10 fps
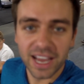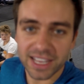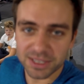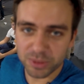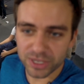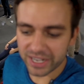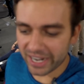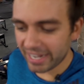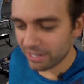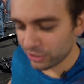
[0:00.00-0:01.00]
Это было
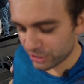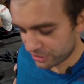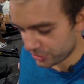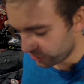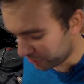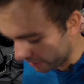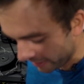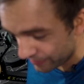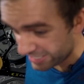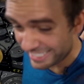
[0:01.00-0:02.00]
реально очень
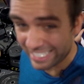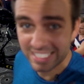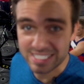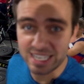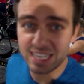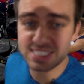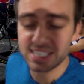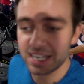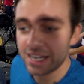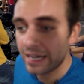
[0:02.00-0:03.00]
тяжело, все три
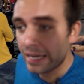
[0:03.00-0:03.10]
дистанции.